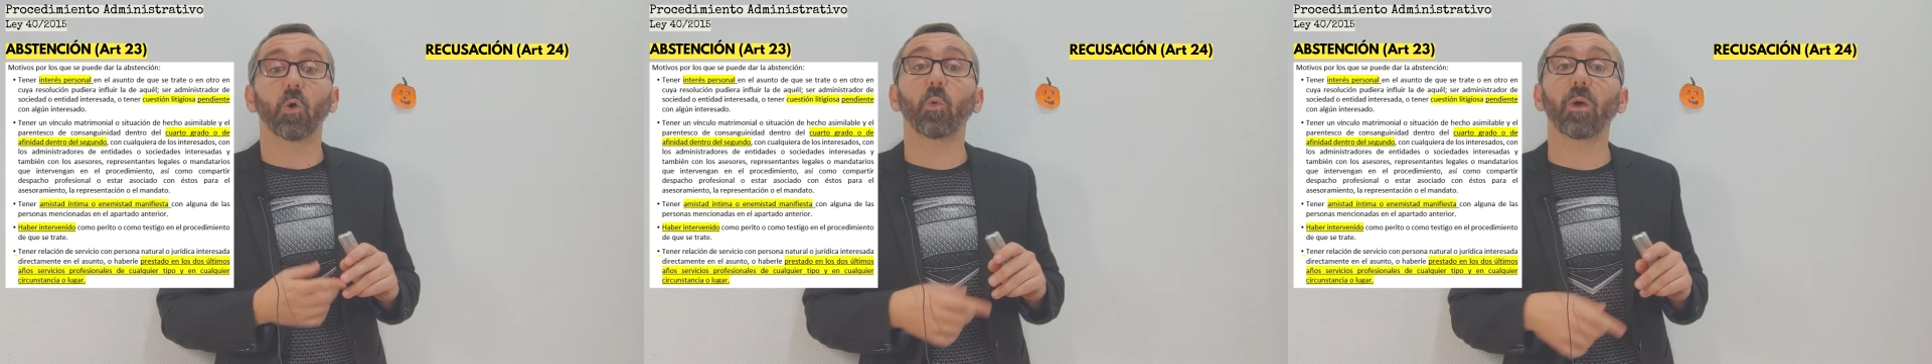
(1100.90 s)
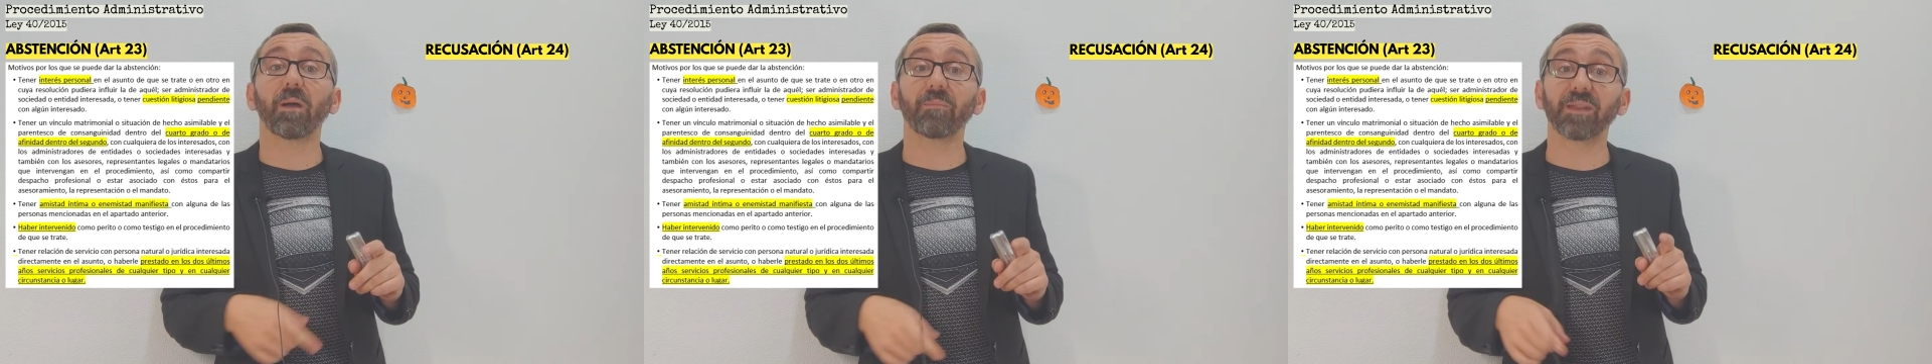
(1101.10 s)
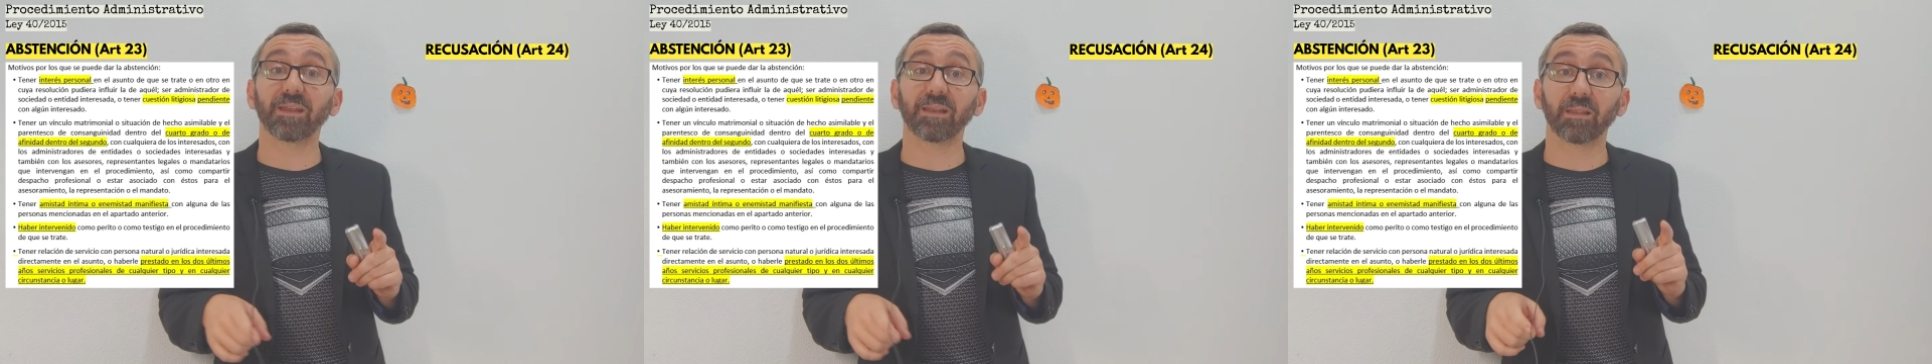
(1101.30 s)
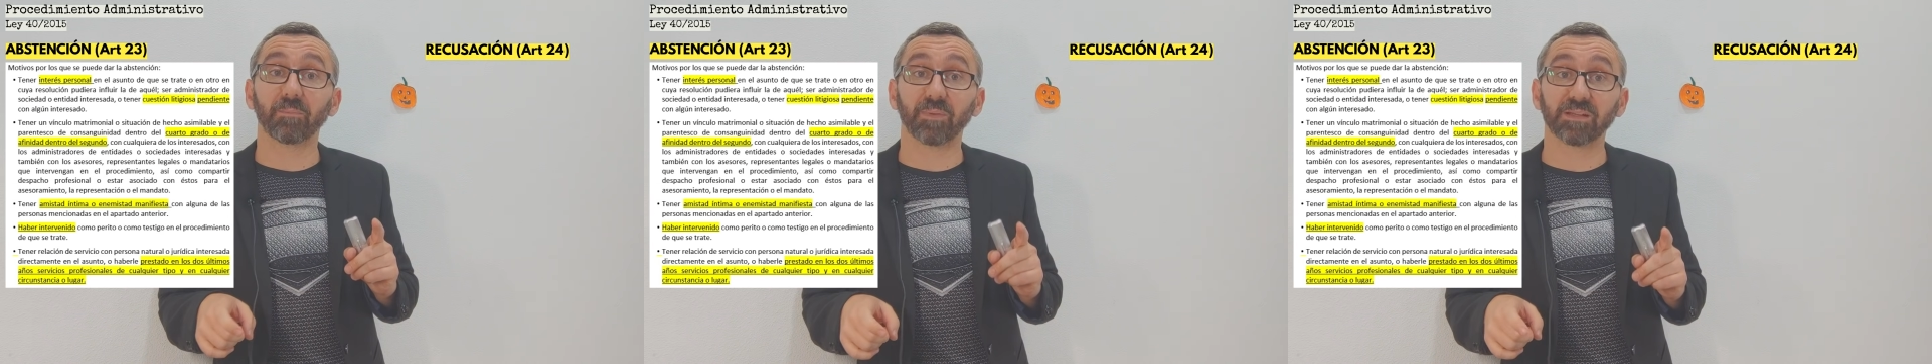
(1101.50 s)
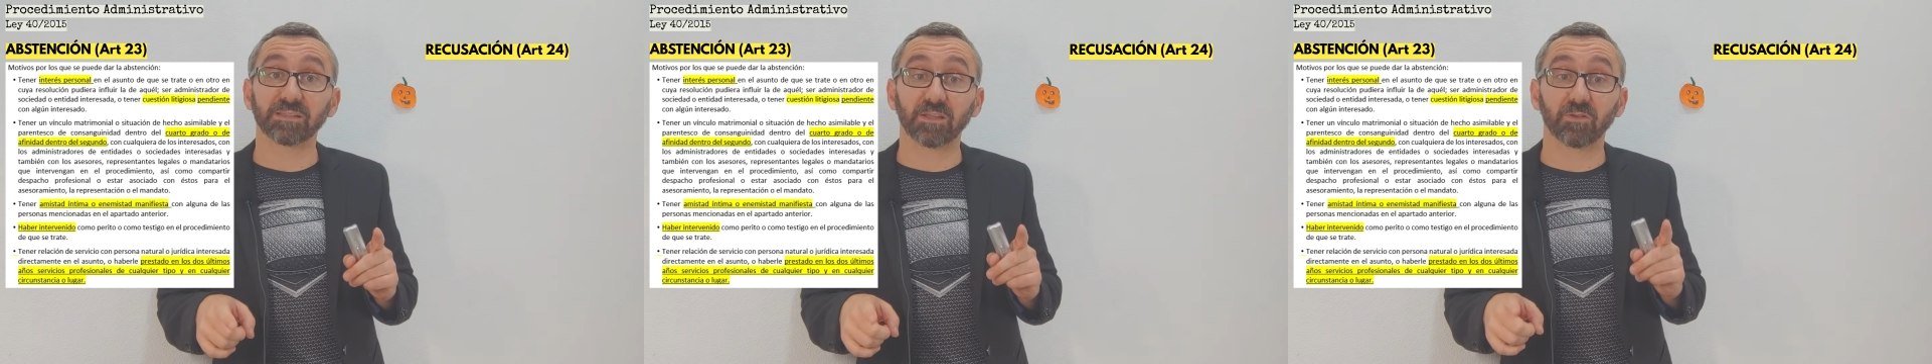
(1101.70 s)
O
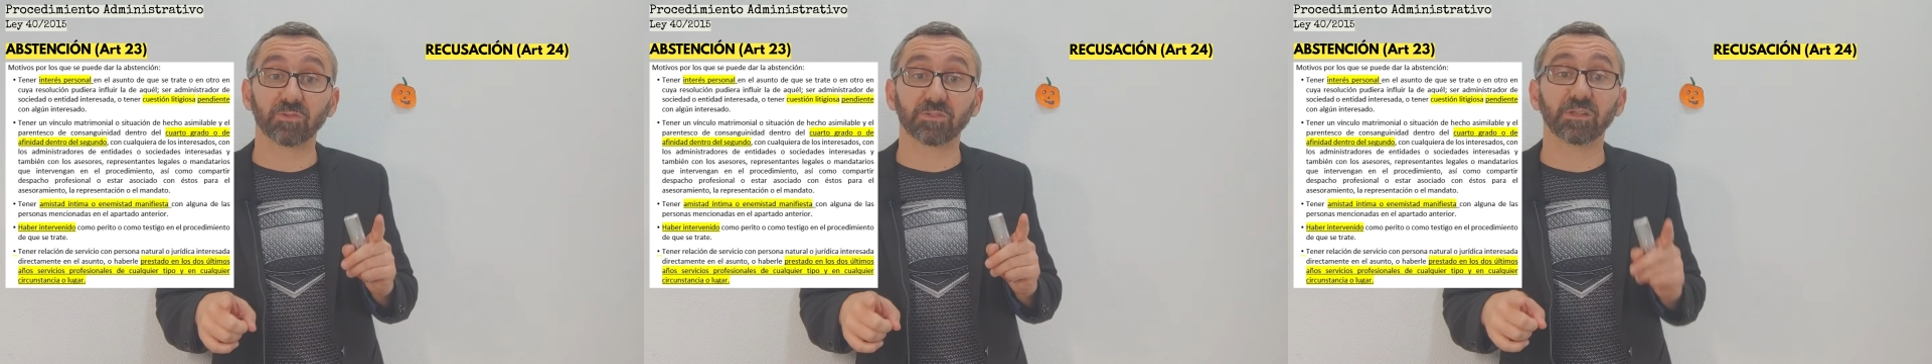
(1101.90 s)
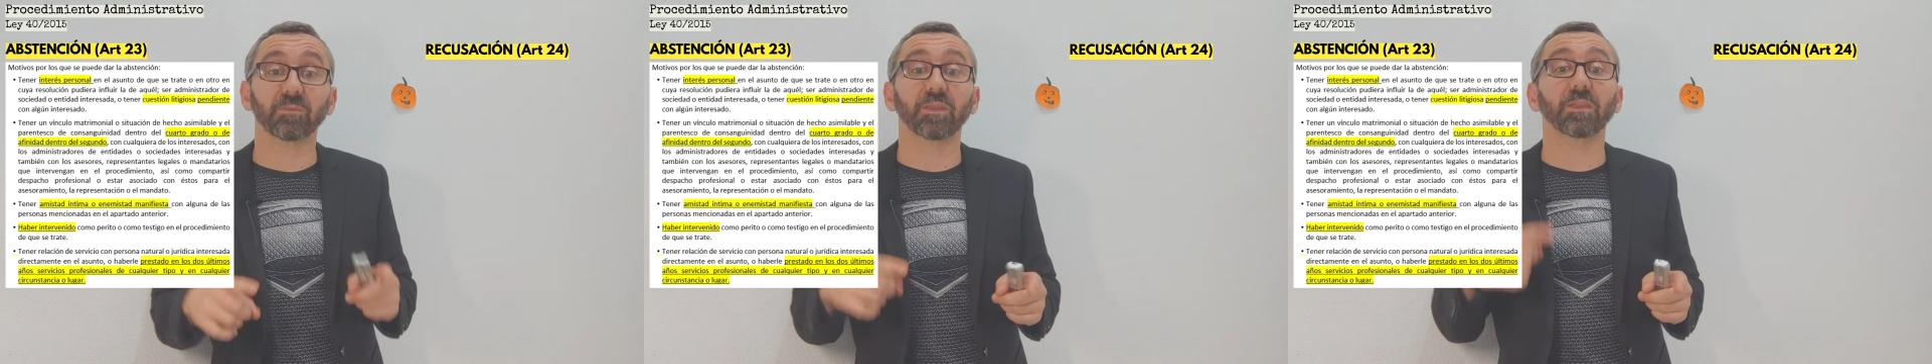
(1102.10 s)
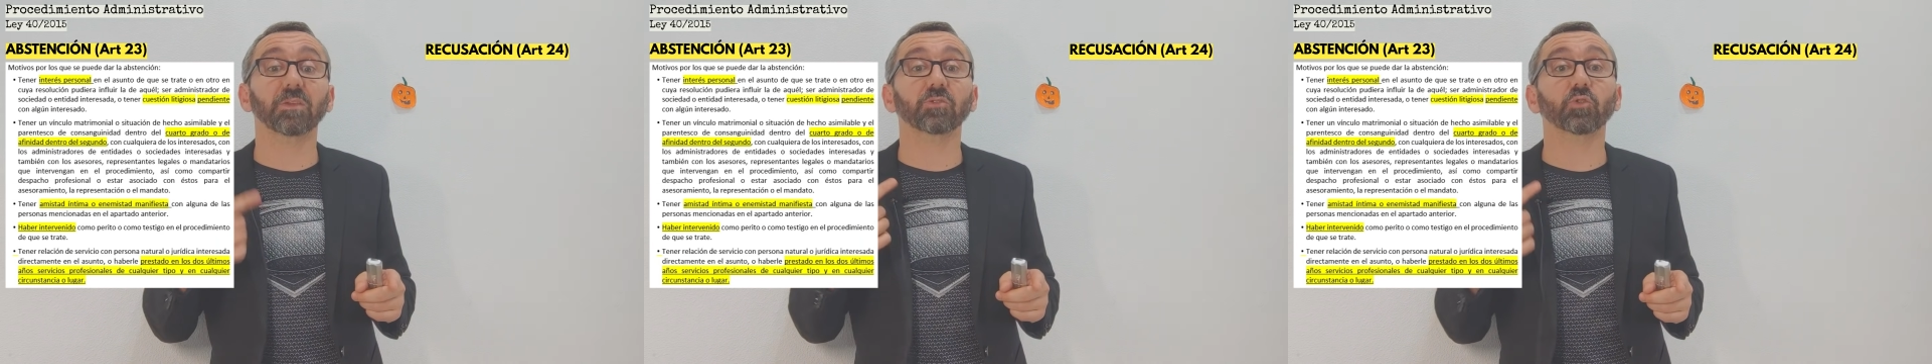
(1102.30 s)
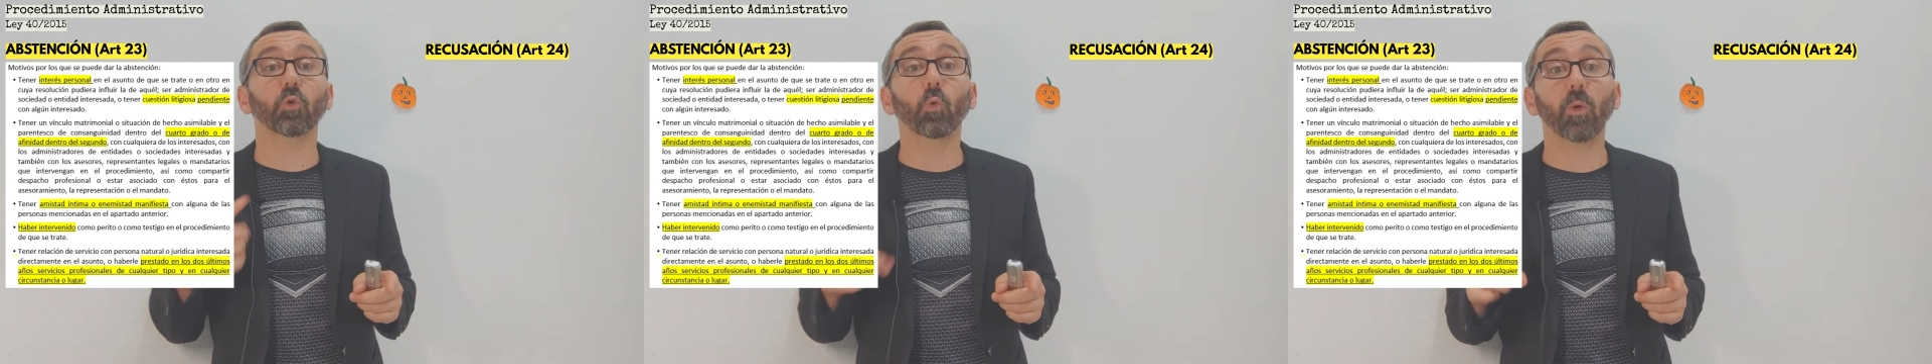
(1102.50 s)
haberle prestado servicios